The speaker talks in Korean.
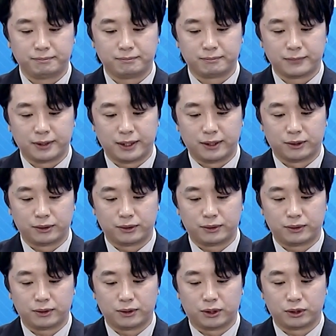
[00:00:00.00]

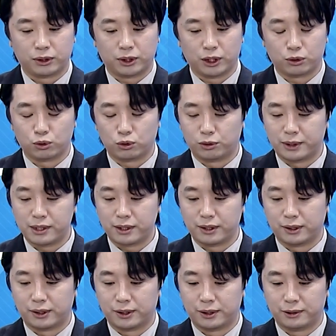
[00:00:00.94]
반갑습니다. 네, 어떤 게
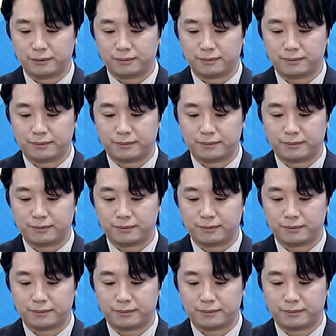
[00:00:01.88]
궁금하세요?